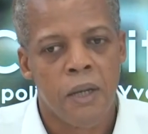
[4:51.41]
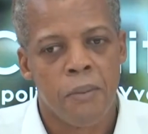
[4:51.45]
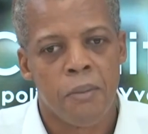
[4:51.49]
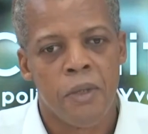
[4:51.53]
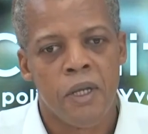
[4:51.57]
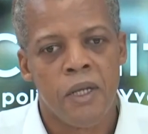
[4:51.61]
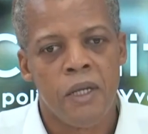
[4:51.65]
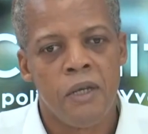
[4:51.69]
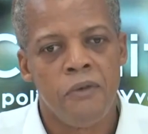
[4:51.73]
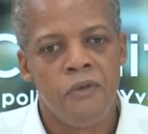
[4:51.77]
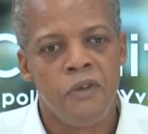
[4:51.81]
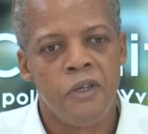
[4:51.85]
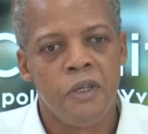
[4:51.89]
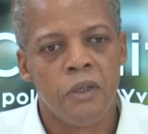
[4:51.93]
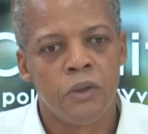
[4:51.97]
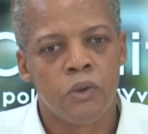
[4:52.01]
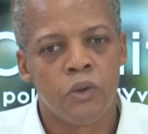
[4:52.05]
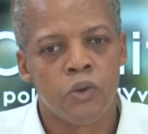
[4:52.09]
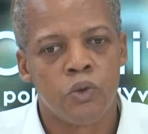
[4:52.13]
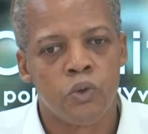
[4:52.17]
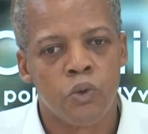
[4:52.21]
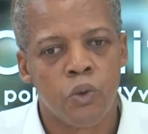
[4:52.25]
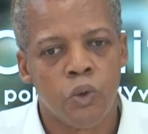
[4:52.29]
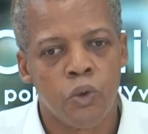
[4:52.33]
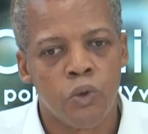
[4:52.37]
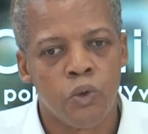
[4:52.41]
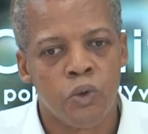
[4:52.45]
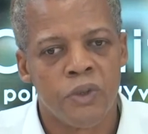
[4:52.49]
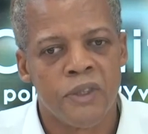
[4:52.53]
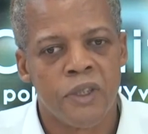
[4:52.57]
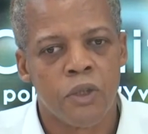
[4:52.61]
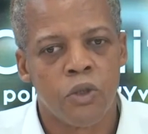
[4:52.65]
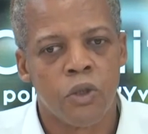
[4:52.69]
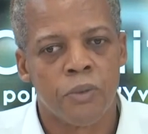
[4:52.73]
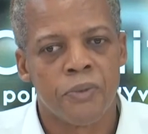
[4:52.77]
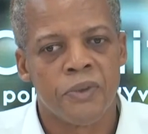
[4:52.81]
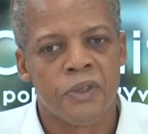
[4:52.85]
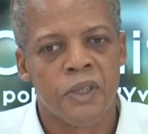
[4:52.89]
Mais il est évident que sur un
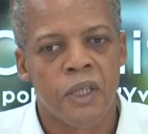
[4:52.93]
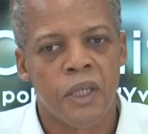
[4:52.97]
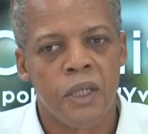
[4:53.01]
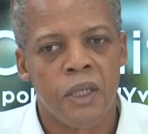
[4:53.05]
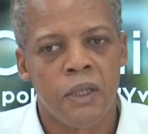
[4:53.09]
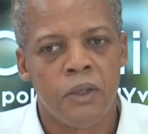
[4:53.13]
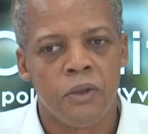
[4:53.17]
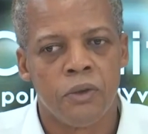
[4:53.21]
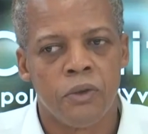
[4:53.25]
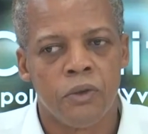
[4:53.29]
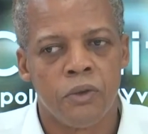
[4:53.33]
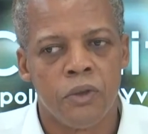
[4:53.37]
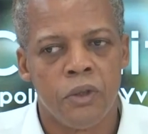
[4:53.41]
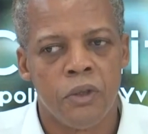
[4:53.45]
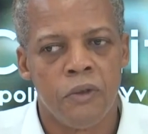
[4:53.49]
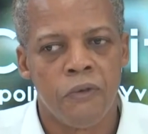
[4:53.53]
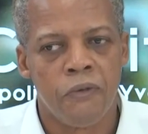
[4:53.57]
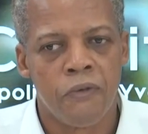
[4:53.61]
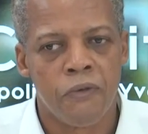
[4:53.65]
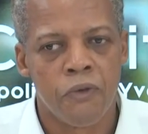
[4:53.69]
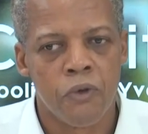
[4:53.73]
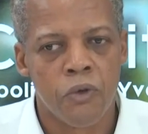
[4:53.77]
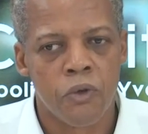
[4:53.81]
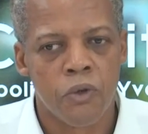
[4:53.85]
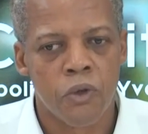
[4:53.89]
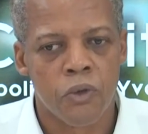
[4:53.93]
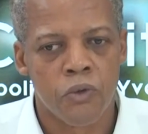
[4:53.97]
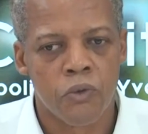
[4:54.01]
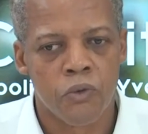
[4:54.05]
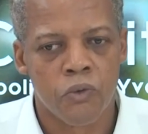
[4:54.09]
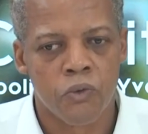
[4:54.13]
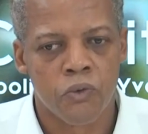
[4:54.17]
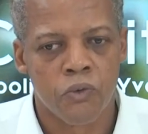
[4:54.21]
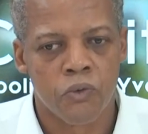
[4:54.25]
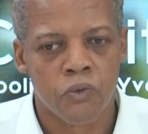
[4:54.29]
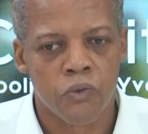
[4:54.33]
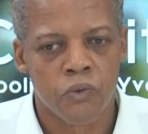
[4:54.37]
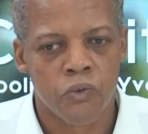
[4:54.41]
dossier comme ça, il faut que
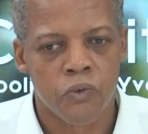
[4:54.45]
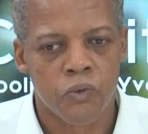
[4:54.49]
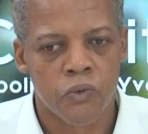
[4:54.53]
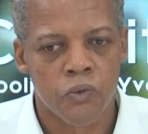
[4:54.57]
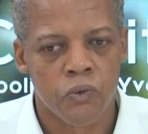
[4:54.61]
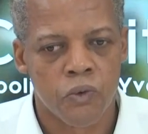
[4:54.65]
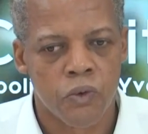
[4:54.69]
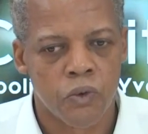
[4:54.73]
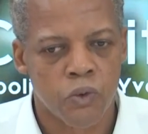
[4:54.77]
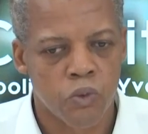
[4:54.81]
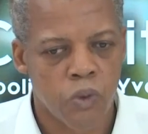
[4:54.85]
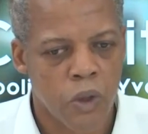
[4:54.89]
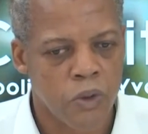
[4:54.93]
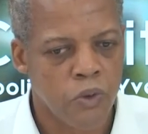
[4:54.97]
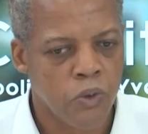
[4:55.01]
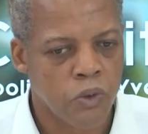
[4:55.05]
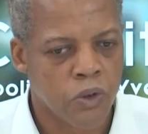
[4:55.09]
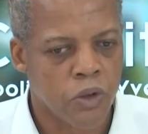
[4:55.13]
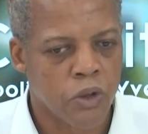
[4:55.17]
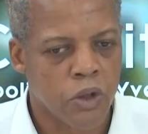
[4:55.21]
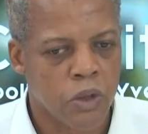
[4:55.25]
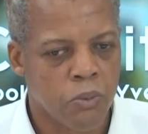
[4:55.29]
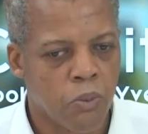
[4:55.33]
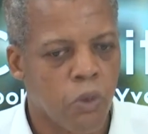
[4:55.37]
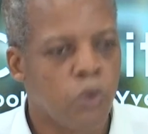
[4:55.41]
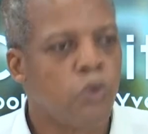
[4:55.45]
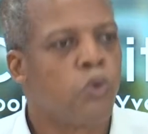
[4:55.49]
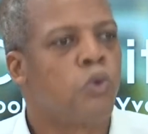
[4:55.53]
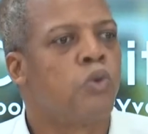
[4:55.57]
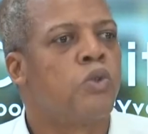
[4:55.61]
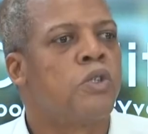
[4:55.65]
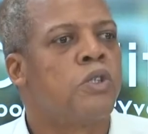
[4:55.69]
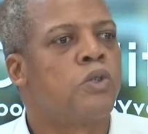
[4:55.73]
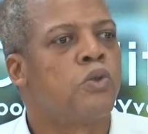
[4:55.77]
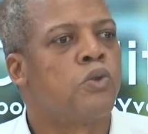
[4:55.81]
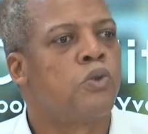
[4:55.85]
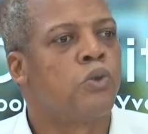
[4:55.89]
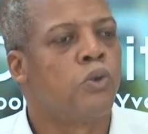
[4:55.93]
nous soyons dans des bonnes
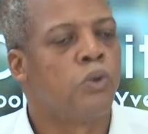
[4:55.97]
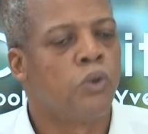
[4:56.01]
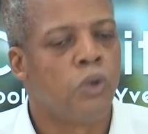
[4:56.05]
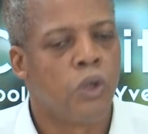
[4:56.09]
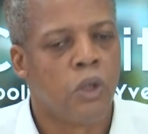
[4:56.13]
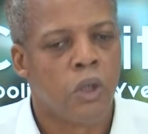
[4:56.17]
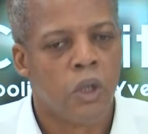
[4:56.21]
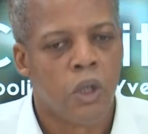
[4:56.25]
conditions